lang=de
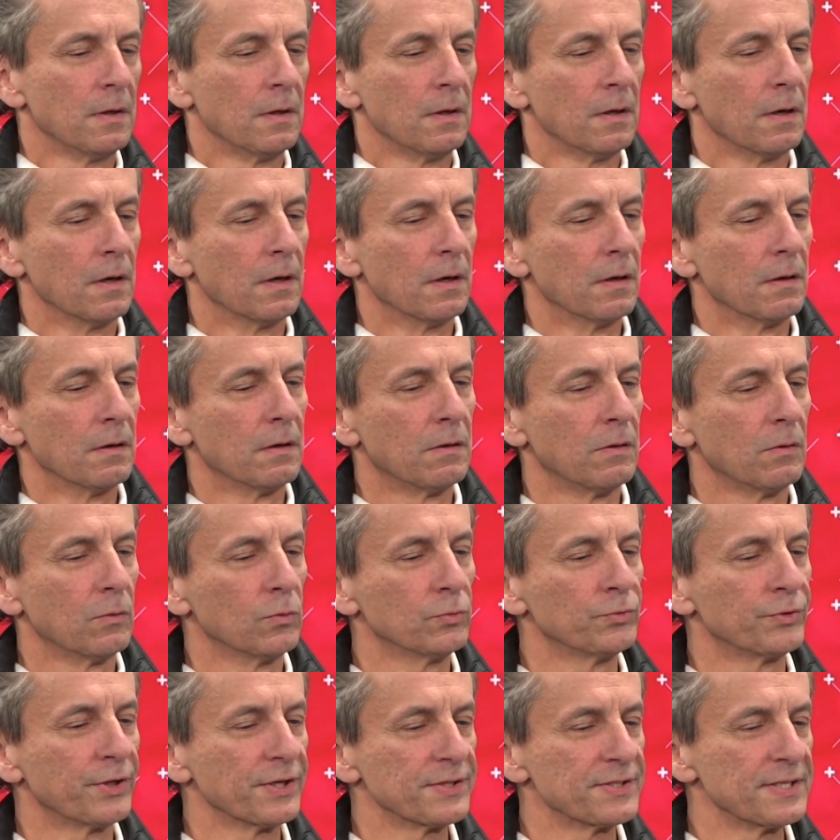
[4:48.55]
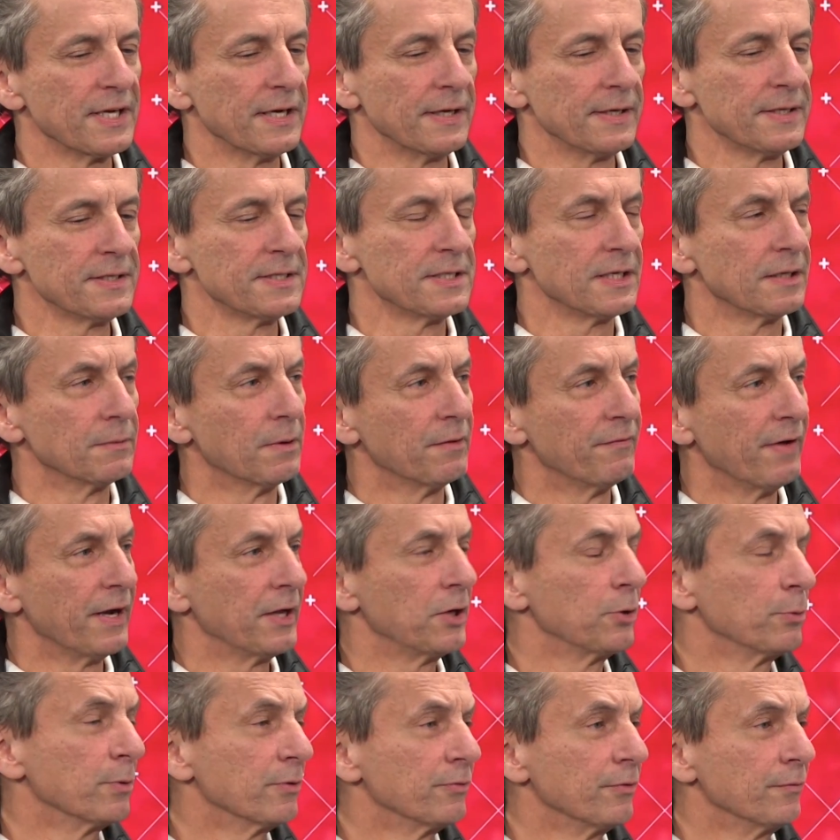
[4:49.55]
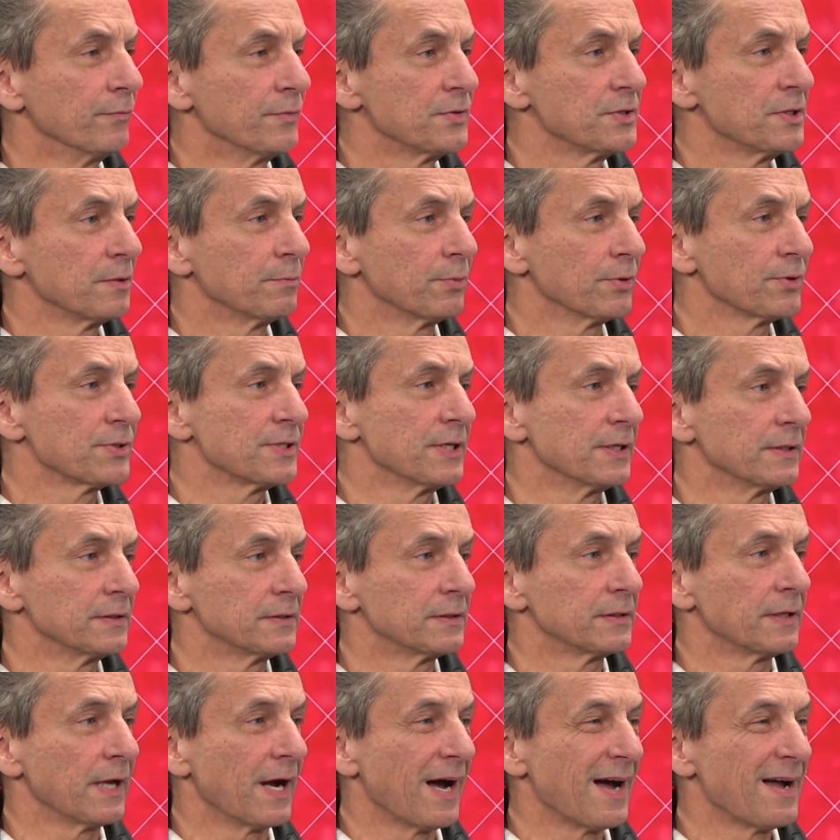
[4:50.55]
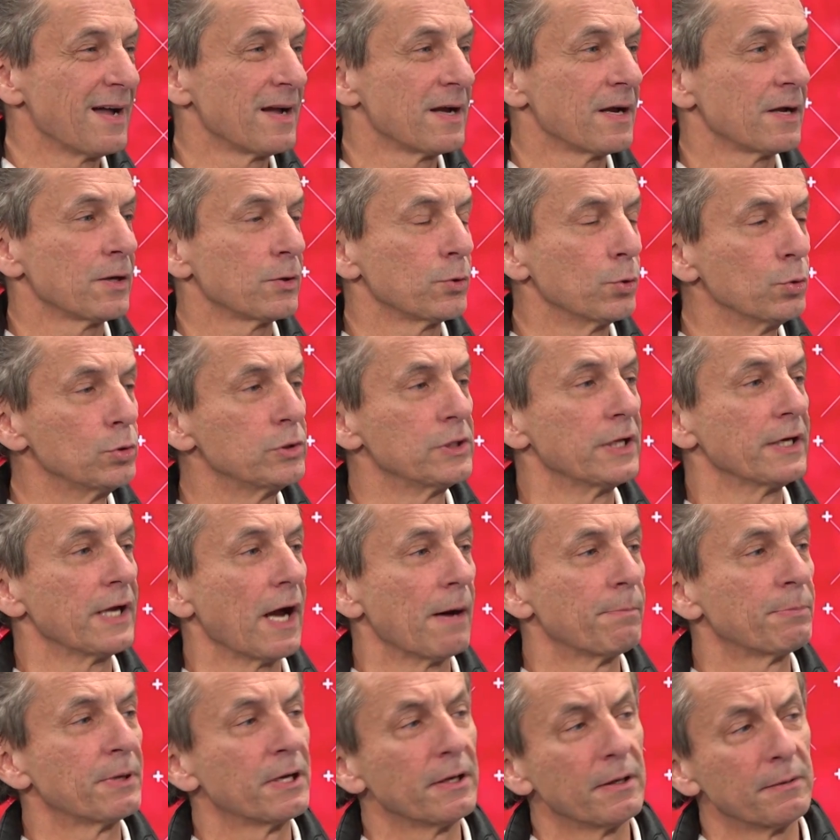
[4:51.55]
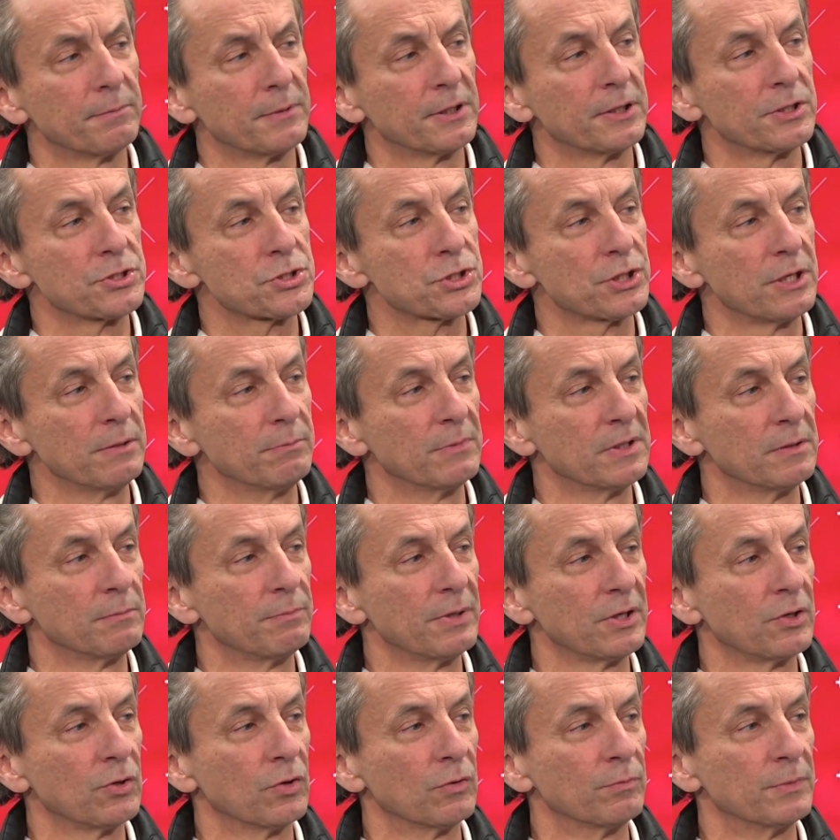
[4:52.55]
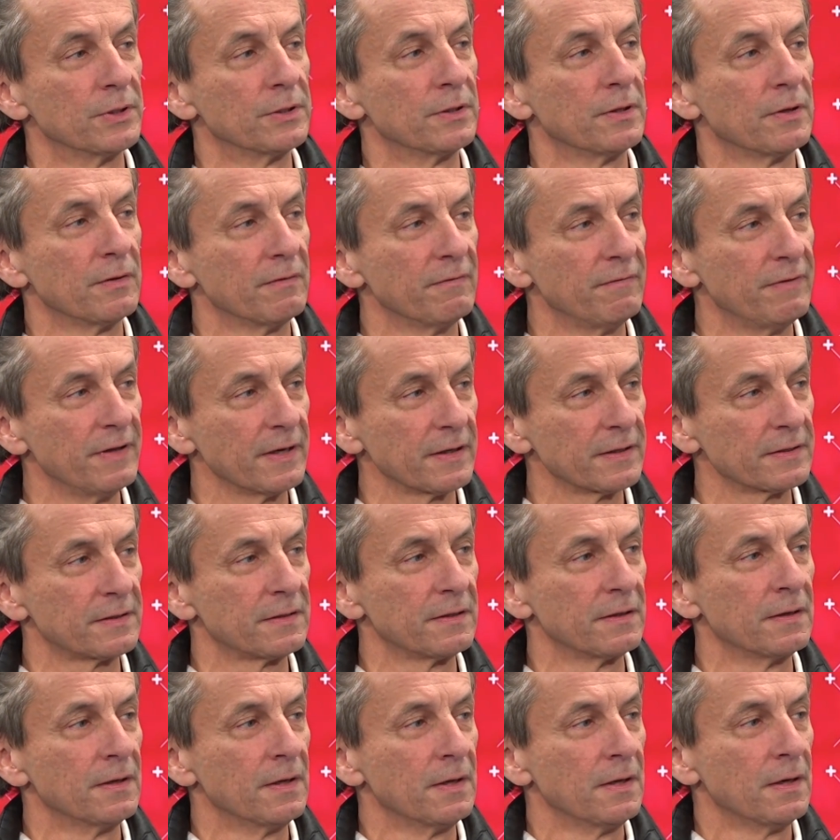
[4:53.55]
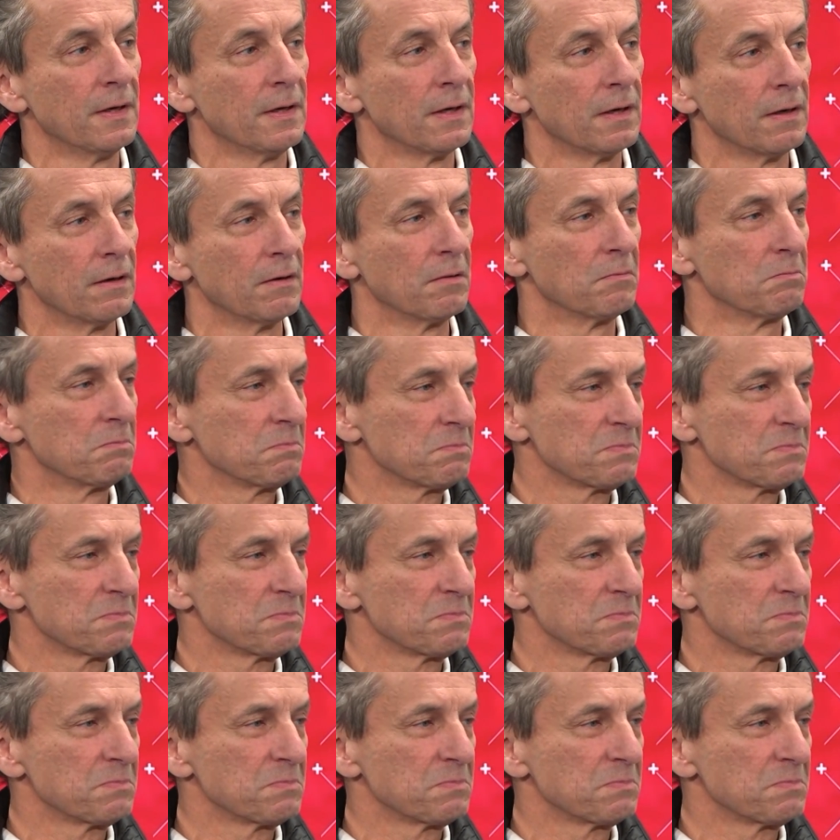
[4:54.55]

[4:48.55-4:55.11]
äh, unter 60, aber weit über 50 Prozent der gültig abgegebenen Stimmen bekommen wird. Äh,